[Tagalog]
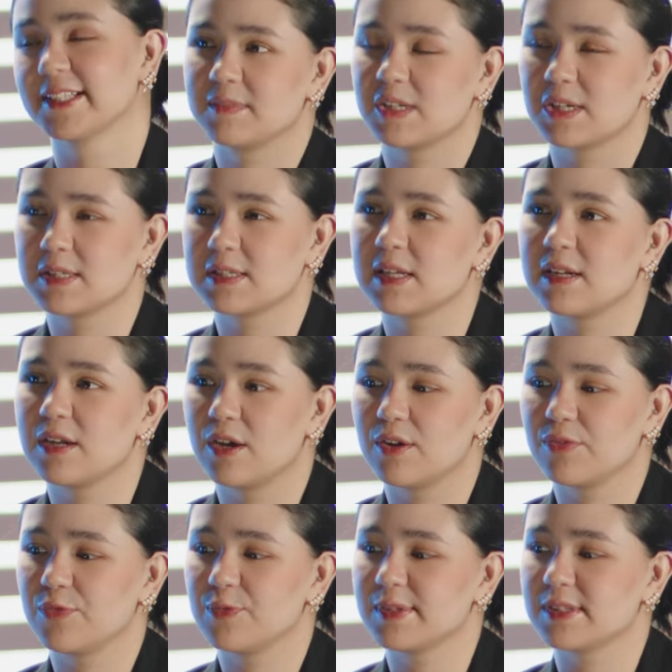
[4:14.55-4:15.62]
Just
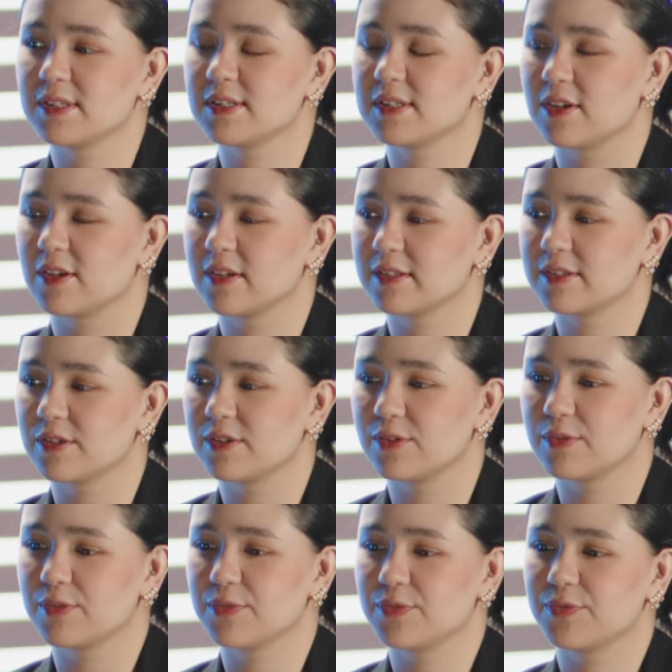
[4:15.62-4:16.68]
Enough was the start
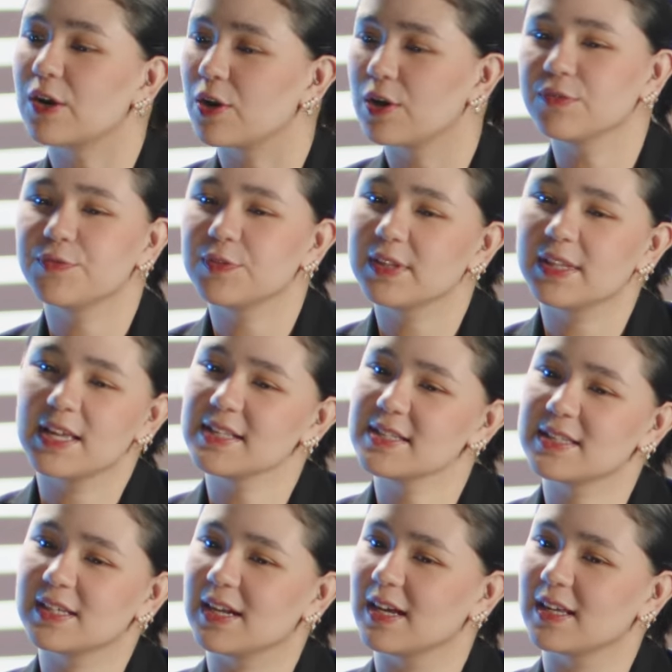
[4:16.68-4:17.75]
of confidence
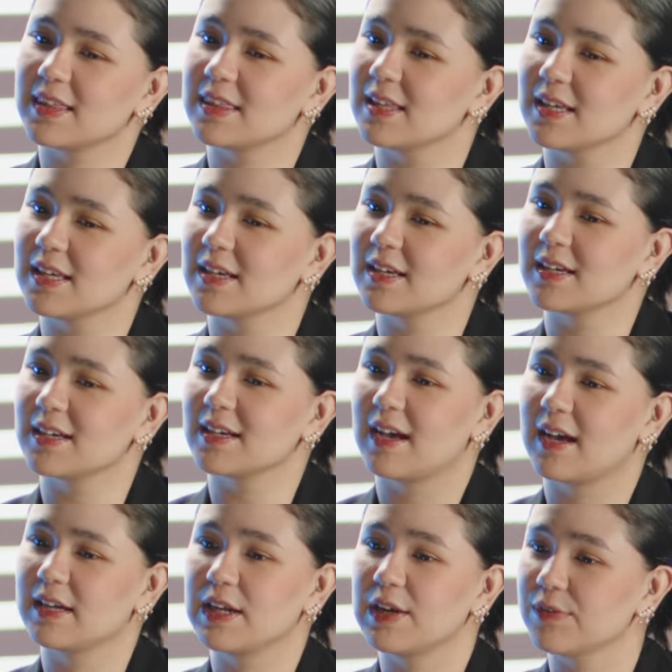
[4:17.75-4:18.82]
that I think
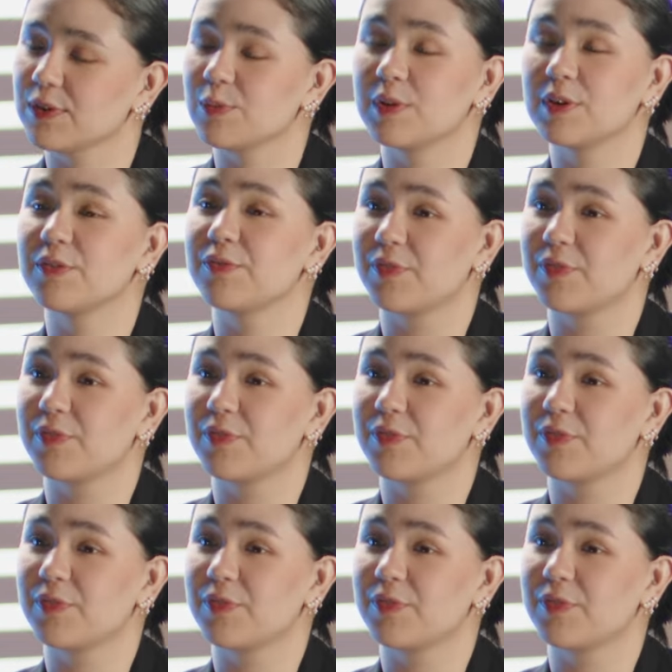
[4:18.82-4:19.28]
I never would have